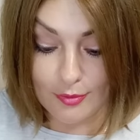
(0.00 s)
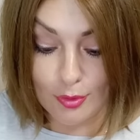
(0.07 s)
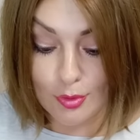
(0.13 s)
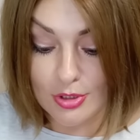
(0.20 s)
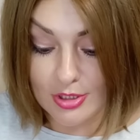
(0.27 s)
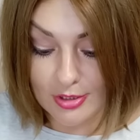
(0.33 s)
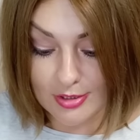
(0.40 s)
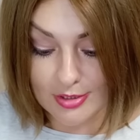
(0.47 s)

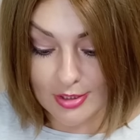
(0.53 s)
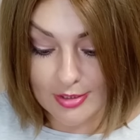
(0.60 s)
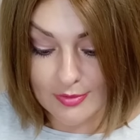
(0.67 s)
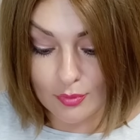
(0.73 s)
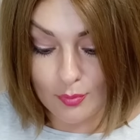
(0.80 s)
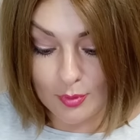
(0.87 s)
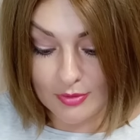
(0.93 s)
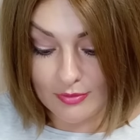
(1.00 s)
Нью-Чик
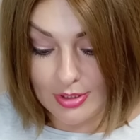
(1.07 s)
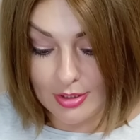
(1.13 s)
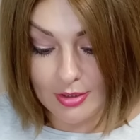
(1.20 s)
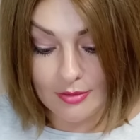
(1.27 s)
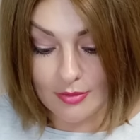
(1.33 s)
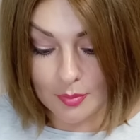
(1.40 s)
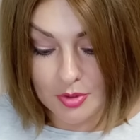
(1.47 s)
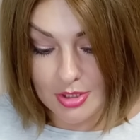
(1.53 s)
заказываю впервые
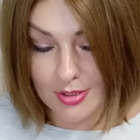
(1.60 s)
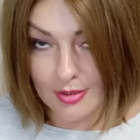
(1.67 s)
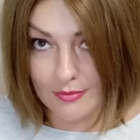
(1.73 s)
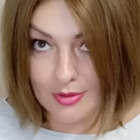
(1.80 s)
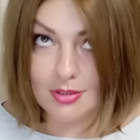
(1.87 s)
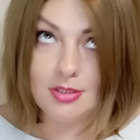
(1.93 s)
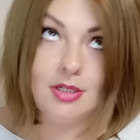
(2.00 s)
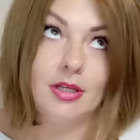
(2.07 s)
и вообще,
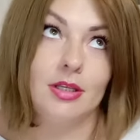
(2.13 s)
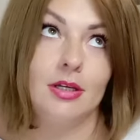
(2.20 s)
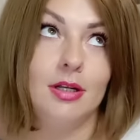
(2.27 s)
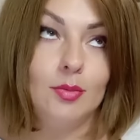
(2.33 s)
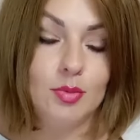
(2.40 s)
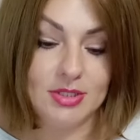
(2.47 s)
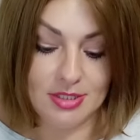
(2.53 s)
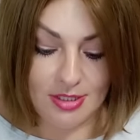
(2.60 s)
наверное, на
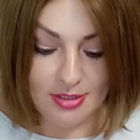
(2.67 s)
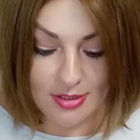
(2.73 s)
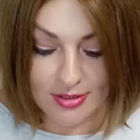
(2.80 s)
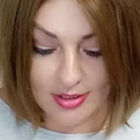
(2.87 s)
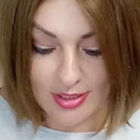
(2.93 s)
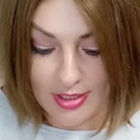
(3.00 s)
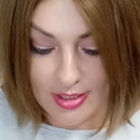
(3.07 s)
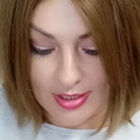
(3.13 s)
каких-либо сайтах.